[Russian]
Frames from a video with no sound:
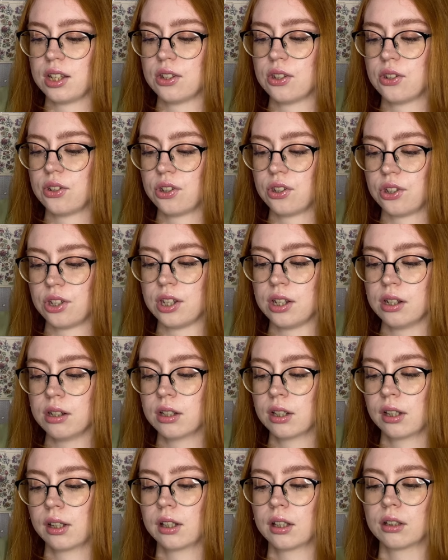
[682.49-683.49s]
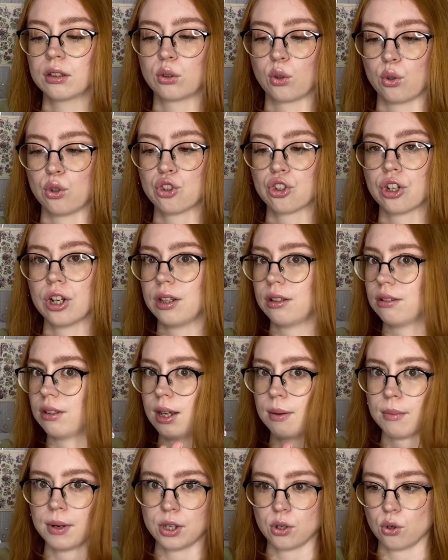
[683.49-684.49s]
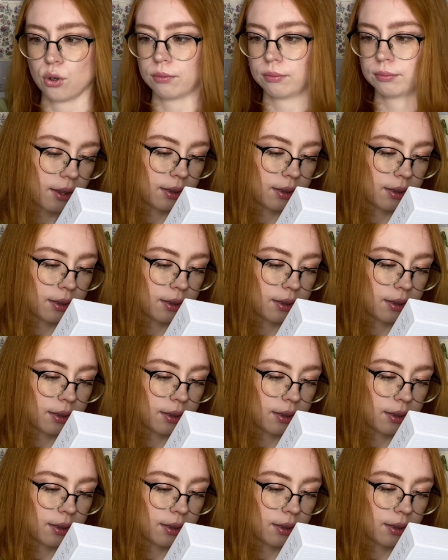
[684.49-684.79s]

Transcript: 10, точно не мое.